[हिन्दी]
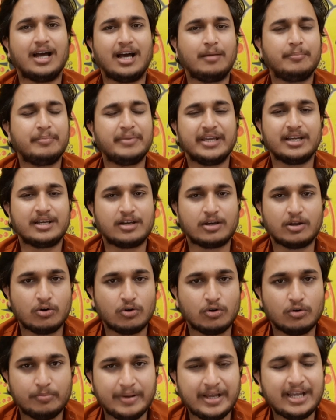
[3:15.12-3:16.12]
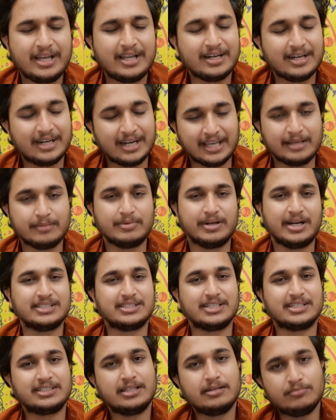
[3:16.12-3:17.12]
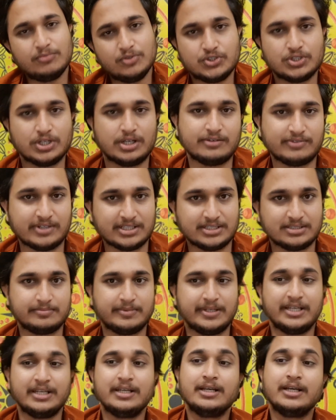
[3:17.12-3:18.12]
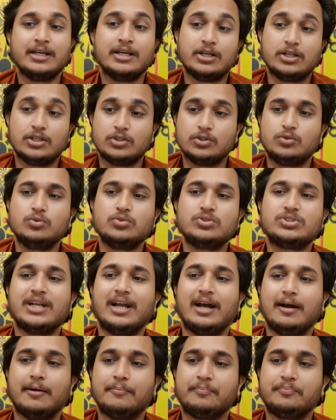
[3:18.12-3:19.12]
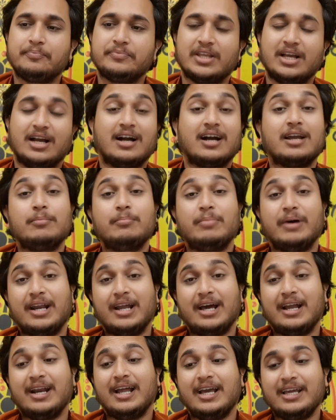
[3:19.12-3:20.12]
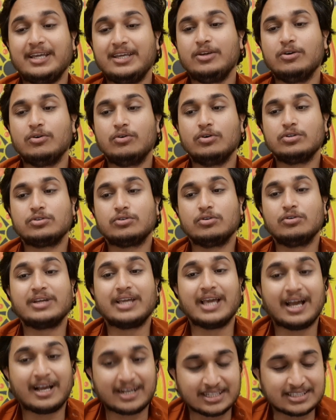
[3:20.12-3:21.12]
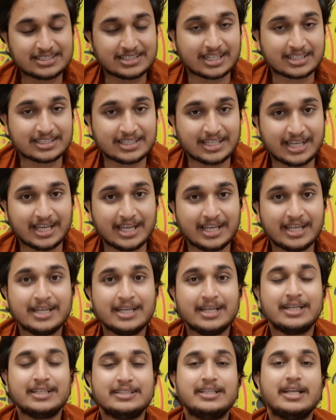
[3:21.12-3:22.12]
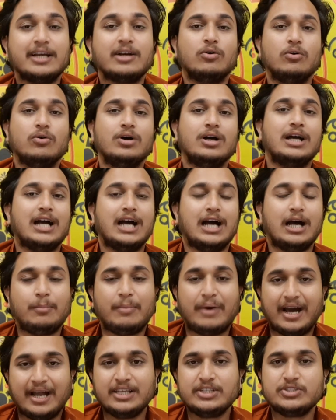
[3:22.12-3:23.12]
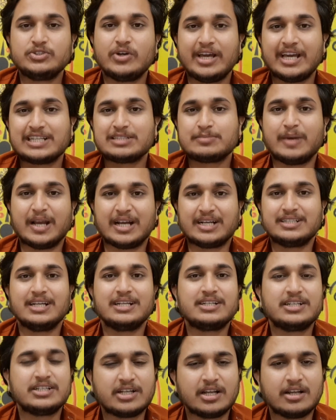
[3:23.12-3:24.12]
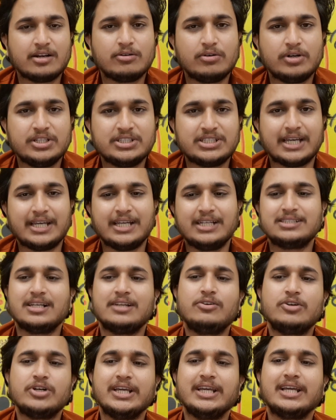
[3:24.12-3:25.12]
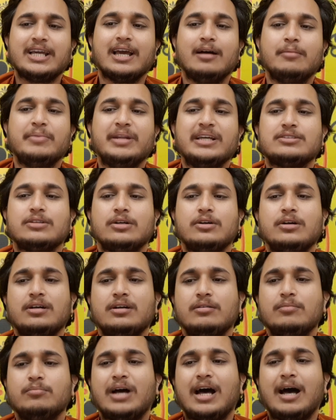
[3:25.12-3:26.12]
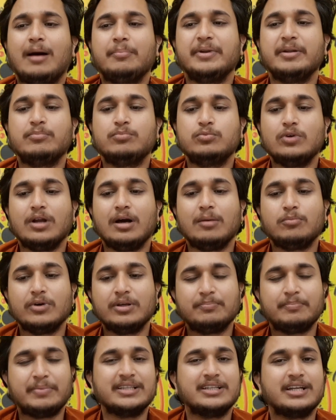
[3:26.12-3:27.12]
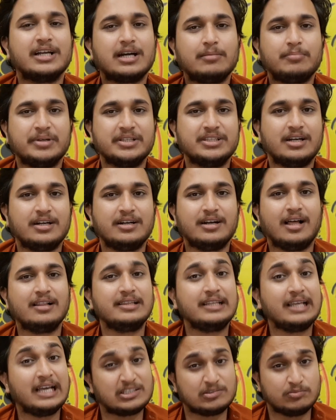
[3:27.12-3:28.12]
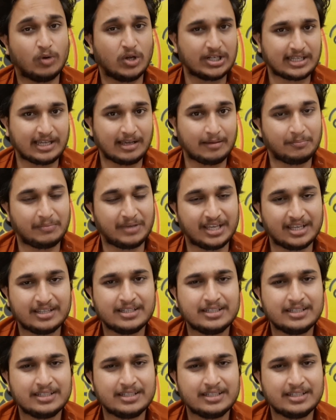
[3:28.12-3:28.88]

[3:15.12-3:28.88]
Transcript: आप एक करोड़ रुपए नहीं बना सकते म्यूचुअल फंड्स दूसरा अगर बनाना ही हो तो क्या कर सकते हैं देखो हमारी जो एक्सपेक्टेड रिटर्न होनी चाहिए चलो ठीक है हमने आपने पूरा पंद्रह का पंद्रह डाल दिया स्मॉल कैप में